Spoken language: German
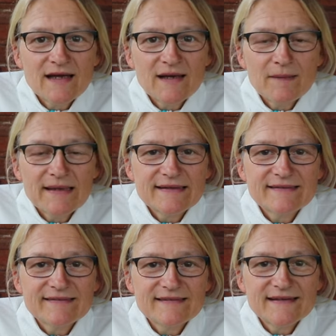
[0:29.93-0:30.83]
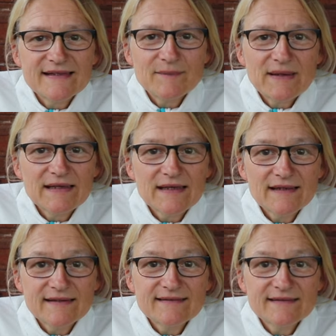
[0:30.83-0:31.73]
Aber jetzt in den
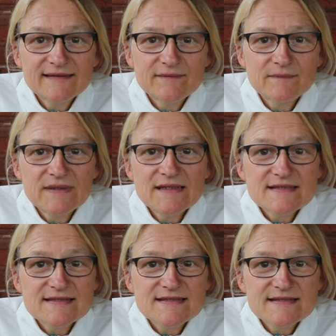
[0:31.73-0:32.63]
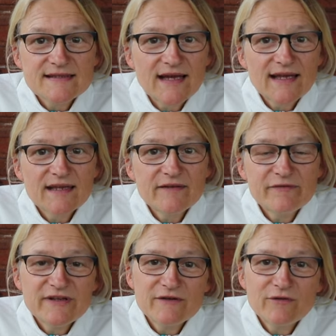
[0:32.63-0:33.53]
Balkan, das sind mindestens drei,
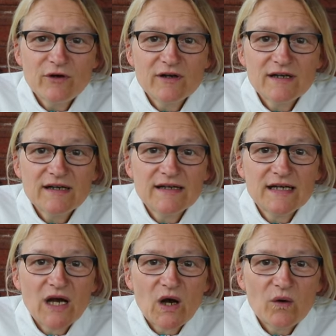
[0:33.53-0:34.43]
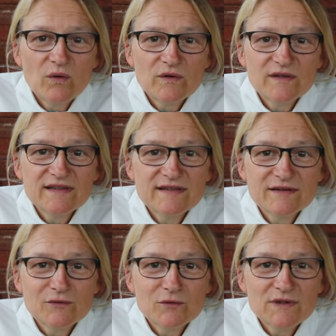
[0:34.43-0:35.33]
vier Wochen und
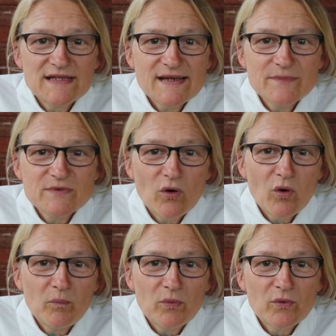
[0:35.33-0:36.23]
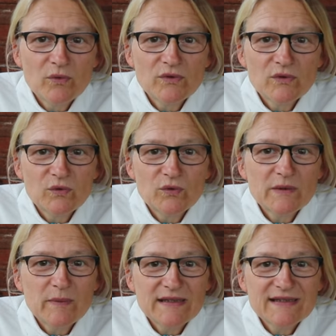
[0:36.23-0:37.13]
ohne Laptop und
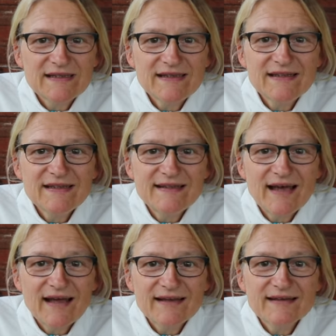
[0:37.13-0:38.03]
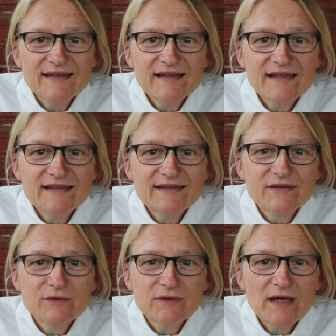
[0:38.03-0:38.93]
ohne Batterieladegerät
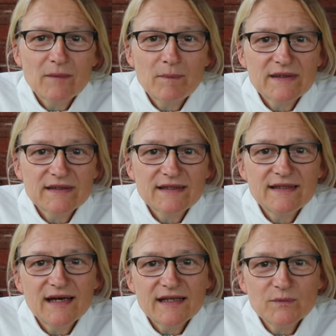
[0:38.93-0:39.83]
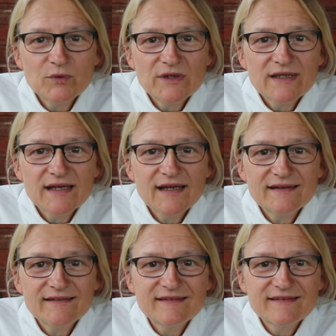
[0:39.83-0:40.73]
oder
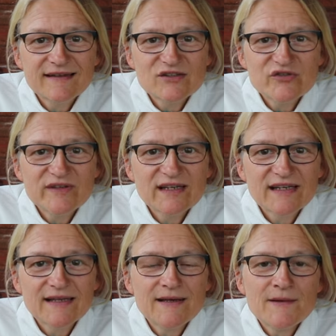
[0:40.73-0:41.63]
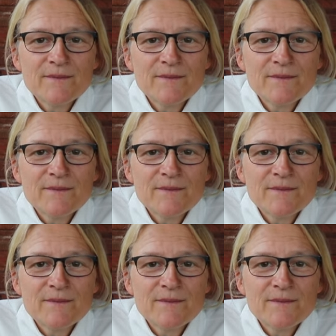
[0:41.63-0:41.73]
Batterielademöglichkeiten ist es halt schwierig.